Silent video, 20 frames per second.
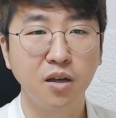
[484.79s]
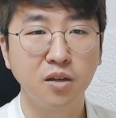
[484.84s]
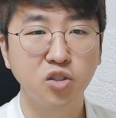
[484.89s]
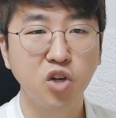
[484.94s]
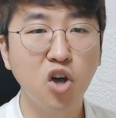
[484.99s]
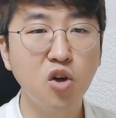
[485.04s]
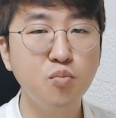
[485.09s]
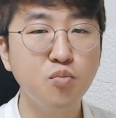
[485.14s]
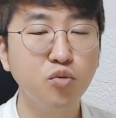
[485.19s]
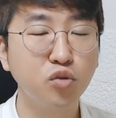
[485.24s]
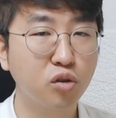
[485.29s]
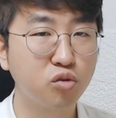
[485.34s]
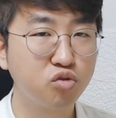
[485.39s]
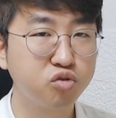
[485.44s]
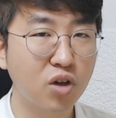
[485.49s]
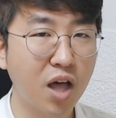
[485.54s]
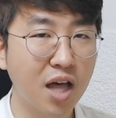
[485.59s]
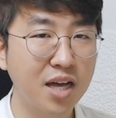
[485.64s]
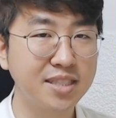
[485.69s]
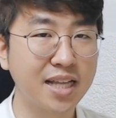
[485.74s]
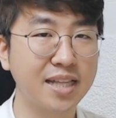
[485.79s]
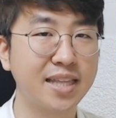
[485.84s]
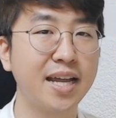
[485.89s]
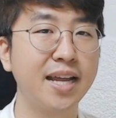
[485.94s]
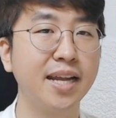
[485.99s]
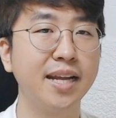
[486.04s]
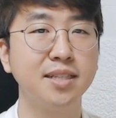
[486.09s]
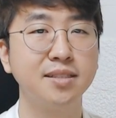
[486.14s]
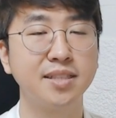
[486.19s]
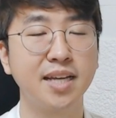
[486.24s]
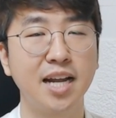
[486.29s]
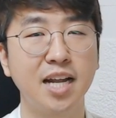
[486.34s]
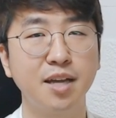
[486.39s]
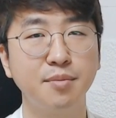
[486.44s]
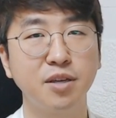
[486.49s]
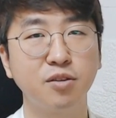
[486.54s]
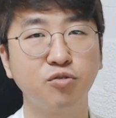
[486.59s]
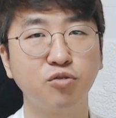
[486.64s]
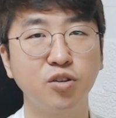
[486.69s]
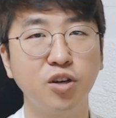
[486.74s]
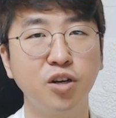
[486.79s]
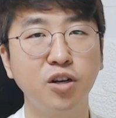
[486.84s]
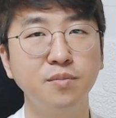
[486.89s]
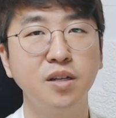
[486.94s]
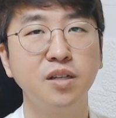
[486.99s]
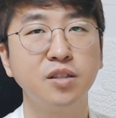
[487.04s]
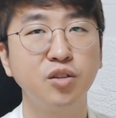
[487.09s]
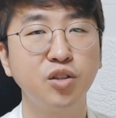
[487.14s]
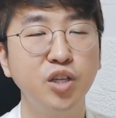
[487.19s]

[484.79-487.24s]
처음부터 두각을 나타내는 사람이 있고요